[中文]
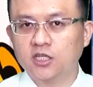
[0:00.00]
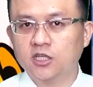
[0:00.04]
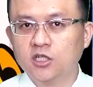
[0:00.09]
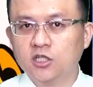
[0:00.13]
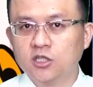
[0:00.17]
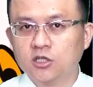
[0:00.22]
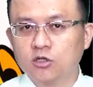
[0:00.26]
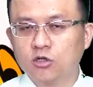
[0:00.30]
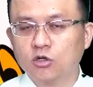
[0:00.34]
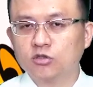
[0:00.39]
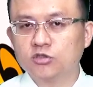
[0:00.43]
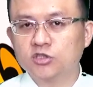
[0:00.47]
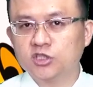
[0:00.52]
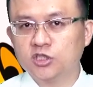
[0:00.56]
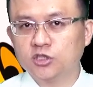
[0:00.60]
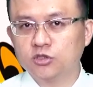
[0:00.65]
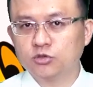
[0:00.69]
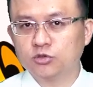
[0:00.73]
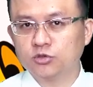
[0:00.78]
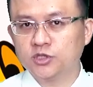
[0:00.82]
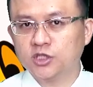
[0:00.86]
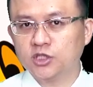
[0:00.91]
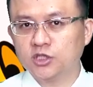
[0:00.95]
供给出
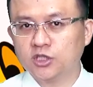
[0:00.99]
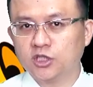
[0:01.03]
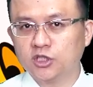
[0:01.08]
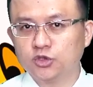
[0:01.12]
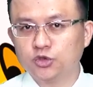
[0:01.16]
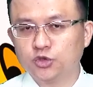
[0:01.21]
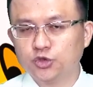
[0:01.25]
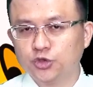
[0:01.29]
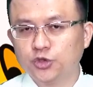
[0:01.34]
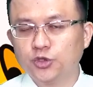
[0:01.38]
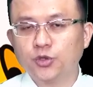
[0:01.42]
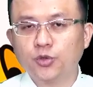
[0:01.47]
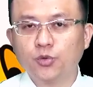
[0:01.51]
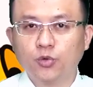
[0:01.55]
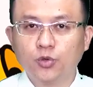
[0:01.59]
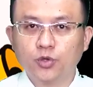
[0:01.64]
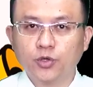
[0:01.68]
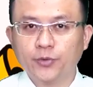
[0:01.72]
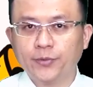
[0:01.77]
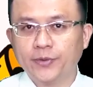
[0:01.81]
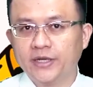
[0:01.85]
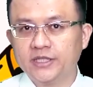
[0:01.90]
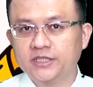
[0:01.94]
现一个缺货的
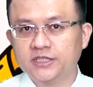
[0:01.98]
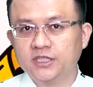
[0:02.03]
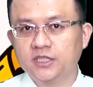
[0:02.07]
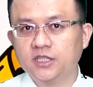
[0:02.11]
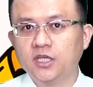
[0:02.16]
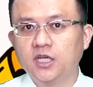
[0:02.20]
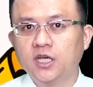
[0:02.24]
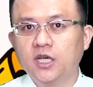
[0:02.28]
危机。